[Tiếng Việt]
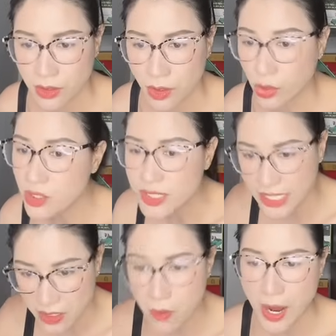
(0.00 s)
con đừng chạy
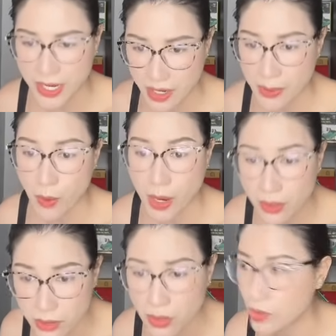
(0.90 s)
ra ngoài nha mẹ khóa
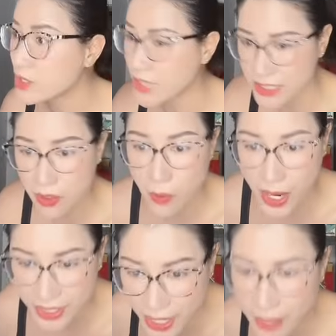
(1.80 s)
cửa con đừng chạy ra
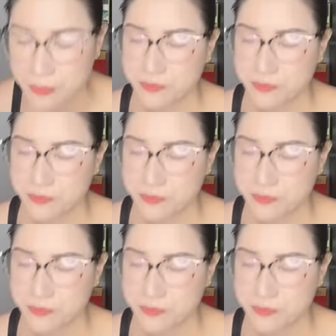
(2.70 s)
ngoài nha